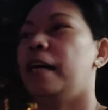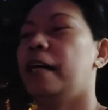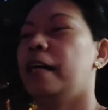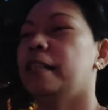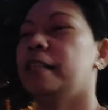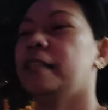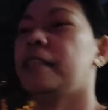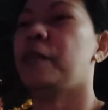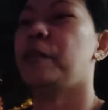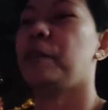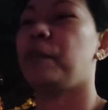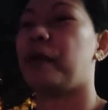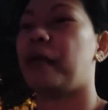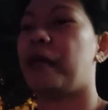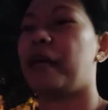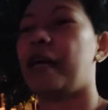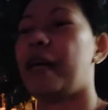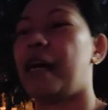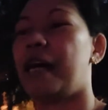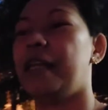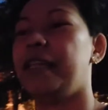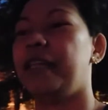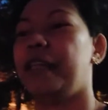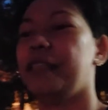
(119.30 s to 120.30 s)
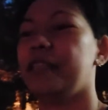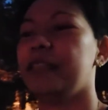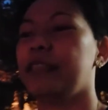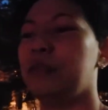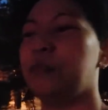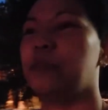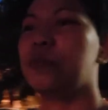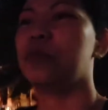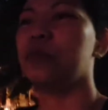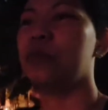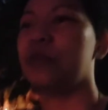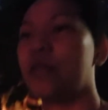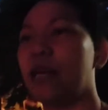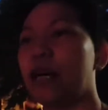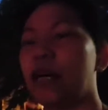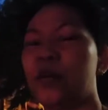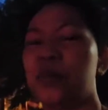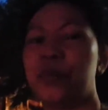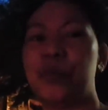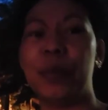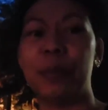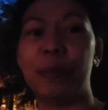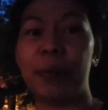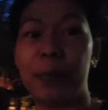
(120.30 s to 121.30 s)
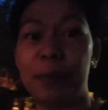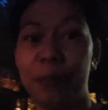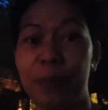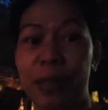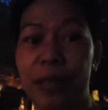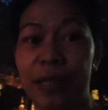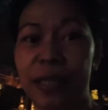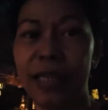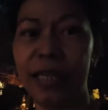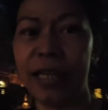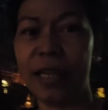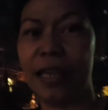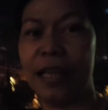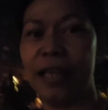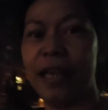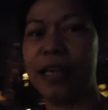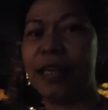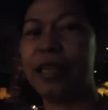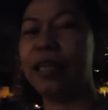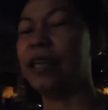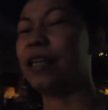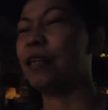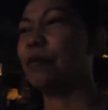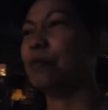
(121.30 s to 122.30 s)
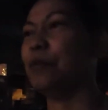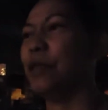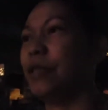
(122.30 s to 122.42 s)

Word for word: uh, syempre, kahit nasa abroad ka, kung may pamilya ka, ang hirap